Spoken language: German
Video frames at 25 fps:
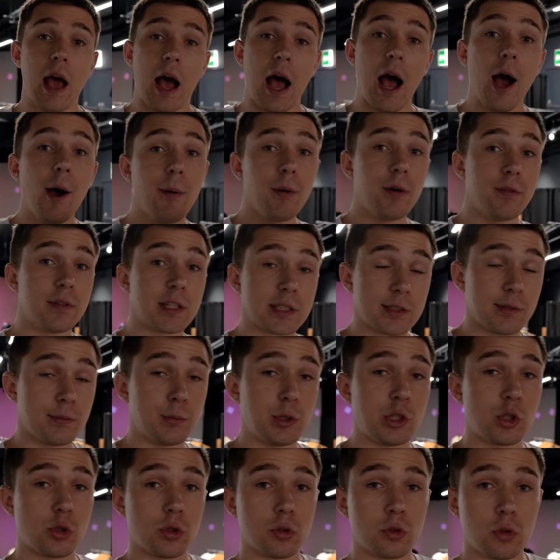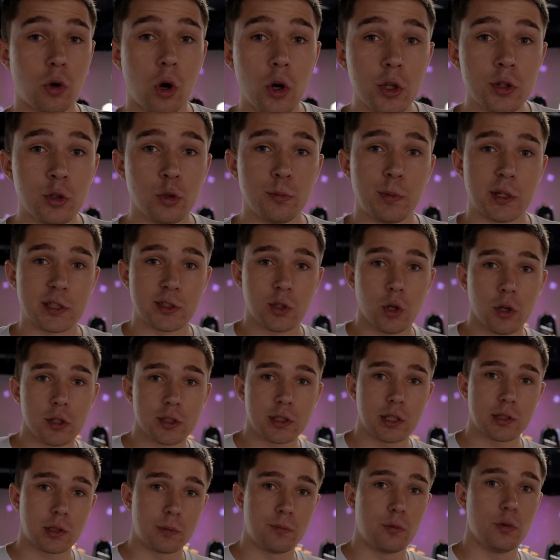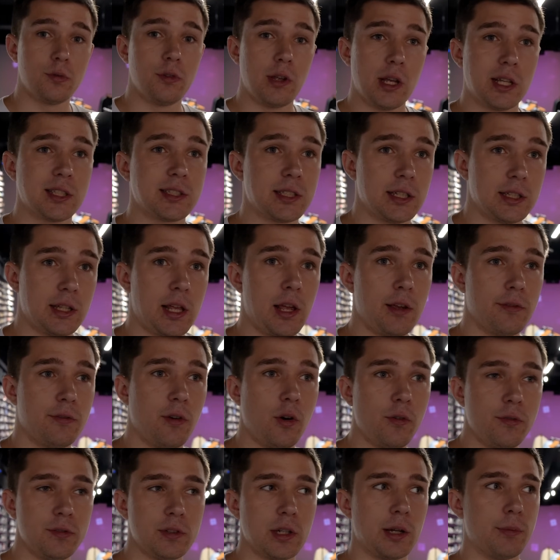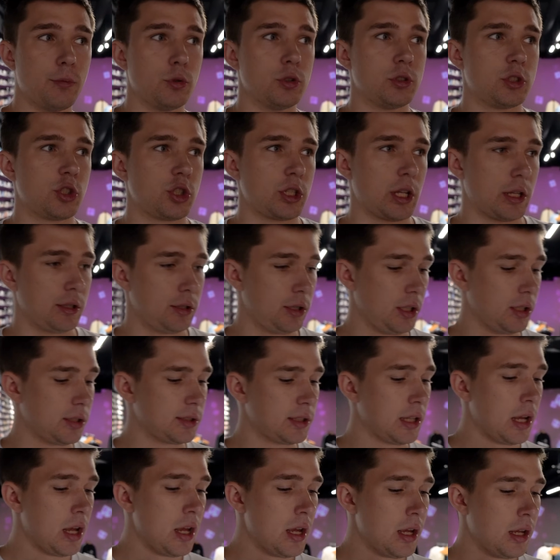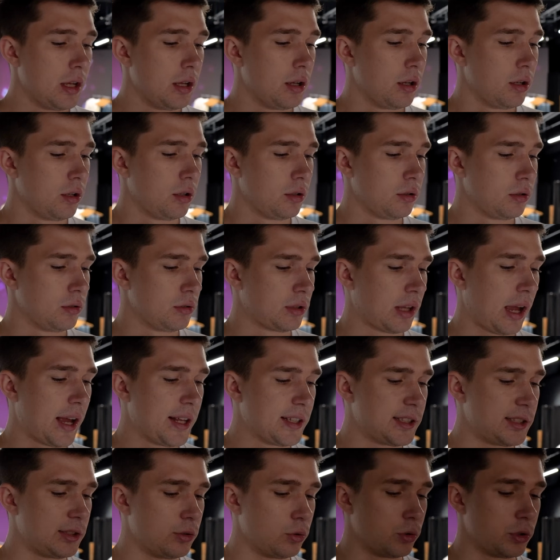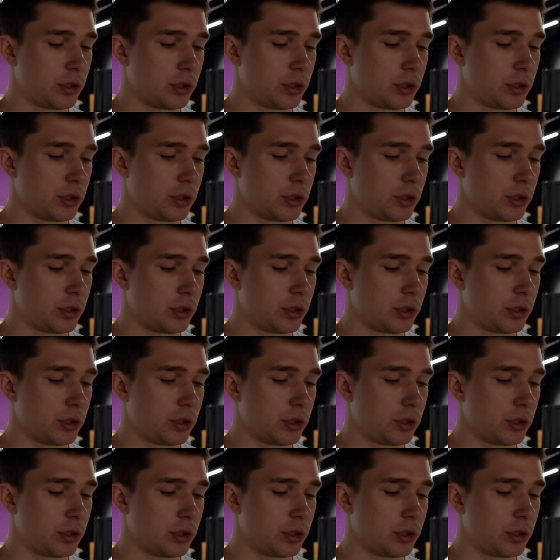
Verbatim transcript: Aber was mich schon heute überzeugt hat, obwohl wir erst seit 11 offen haben und Stand jetzt 13.03